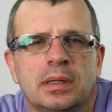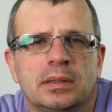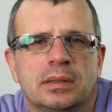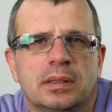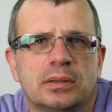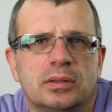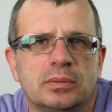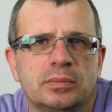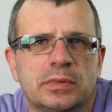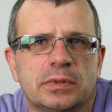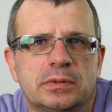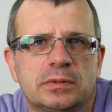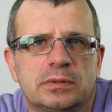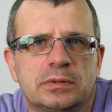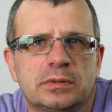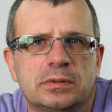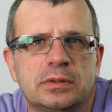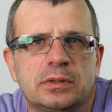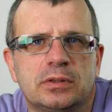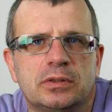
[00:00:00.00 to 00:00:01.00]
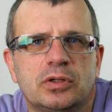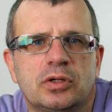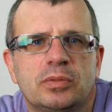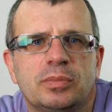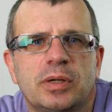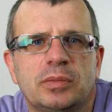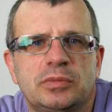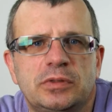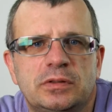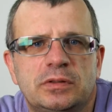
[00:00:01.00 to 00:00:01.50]
Natomiast
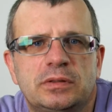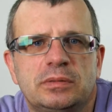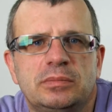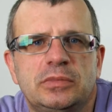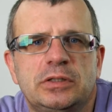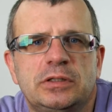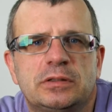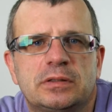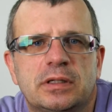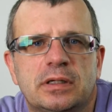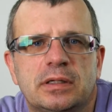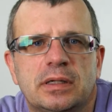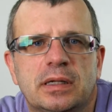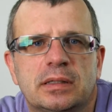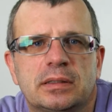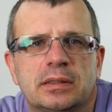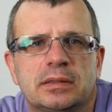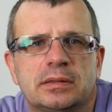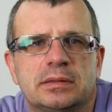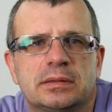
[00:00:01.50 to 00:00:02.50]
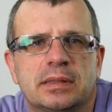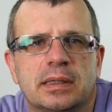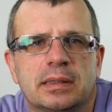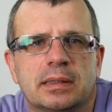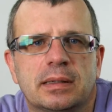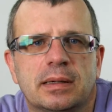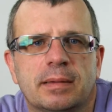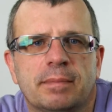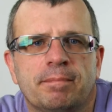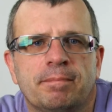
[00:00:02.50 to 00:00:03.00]
norma ministerialna jest taka.